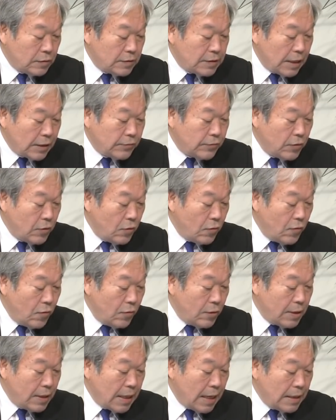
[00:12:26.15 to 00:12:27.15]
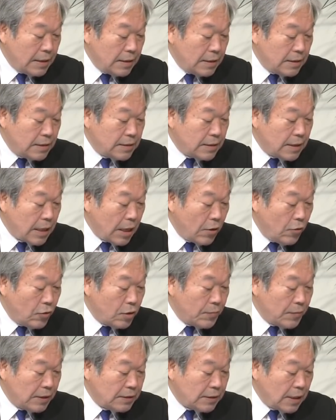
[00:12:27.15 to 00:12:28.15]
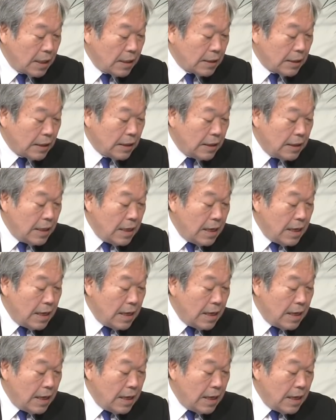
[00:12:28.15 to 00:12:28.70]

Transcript: 着用をお願いしておりますさらに